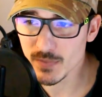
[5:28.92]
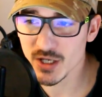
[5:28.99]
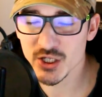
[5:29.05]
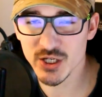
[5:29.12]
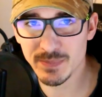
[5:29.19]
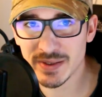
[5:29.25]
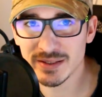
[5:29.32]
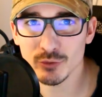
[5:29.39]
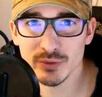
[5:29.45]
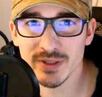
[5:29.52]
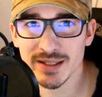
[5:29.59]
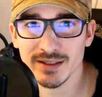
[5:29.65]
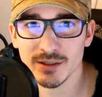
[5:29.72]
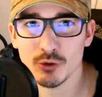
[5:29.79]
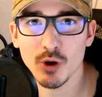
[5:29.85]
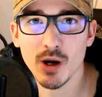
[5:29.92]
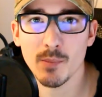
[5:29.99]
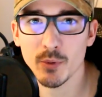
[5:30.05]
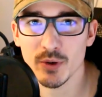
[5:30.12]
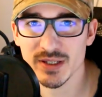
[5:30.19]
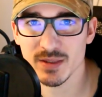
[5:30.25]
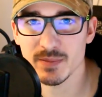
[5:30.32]
J'ai pas de date encore
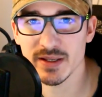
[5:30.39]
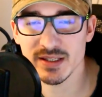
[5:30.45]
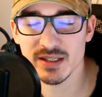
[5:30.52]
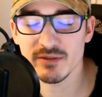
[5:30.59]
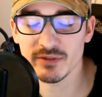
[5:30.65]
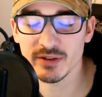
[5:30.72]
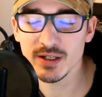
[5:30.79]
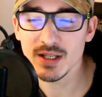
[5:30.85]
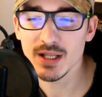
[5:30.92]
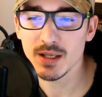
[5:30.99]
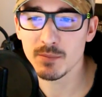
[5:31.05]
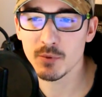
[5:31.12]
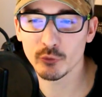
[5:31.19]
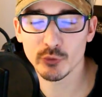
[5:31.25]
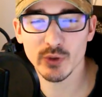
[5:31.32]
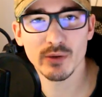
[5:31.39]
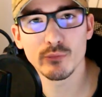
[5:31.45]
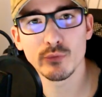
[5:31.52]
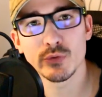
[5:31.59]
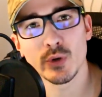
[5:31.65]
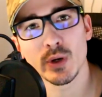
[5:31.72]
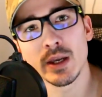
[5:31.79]
approximative, mais en tout cas,
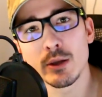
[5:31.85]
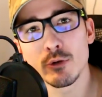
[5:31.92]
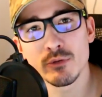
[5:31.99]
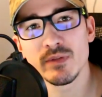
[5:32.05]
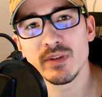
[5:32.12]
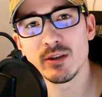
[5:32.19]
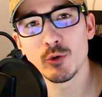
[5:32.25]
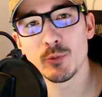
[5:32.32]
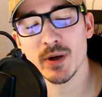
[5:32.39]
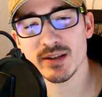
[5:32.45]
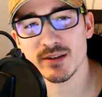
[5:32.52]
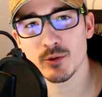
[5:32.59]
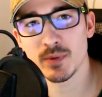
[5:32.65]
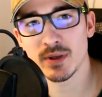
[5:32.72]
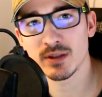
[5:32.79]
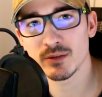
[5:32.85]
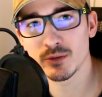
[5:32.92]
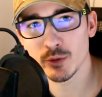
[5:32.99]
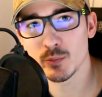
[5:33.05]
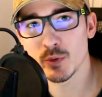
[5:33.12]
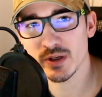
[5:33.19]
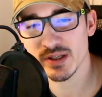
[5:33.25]
vous aurez une vidéo par semaine
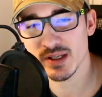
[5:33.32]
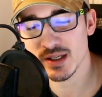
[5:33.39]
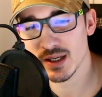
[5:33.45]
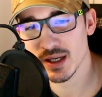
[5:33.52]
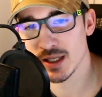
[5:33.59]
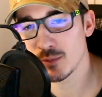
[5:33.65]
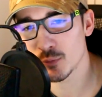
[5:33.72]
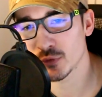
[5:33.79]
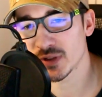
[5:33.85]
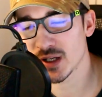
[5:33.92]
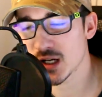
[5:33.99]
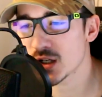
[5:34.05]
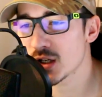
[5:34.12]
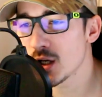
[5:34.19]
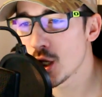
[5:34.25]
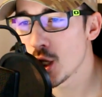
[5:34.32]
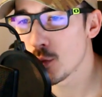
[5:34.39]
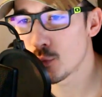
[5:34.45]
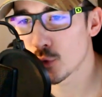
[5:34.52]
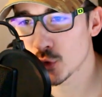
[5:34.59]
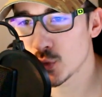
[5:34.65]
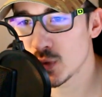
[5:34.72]
d'unboxing et de montage
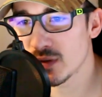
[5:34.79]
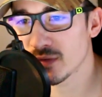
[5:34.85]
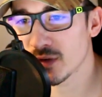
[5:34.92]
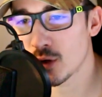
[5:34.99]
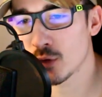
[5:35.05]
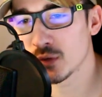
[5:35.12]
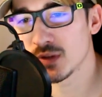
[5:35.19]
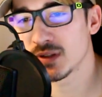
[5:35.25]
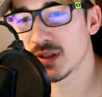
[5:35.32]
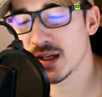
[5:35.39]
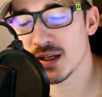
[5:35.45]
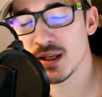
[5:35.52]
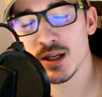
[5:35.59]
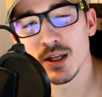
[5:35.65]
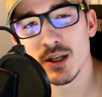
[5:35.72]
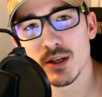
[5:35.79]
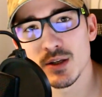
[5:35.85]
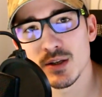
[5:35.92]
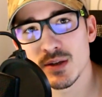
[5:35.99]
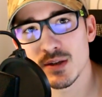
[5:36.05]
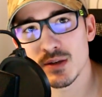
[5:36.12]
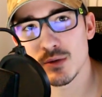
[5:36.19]
pour suivre en détail
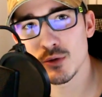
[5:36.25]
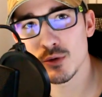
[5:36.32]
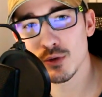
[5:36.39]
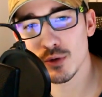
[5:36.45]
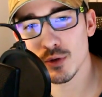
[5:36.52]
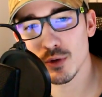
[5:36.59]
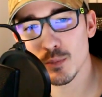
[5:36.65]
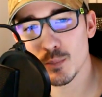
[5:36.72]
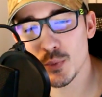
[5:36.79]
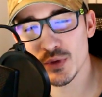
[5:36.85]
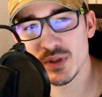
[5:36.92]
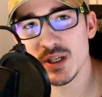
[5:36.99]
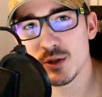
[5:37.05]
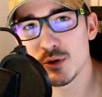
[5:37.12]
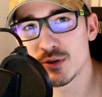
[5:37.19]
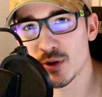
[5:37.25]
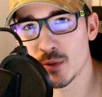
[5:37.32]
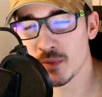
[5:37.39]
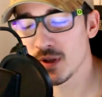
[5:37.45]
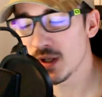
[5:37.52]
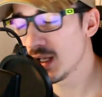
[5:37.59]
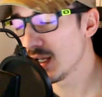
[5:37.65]
ce petit custom.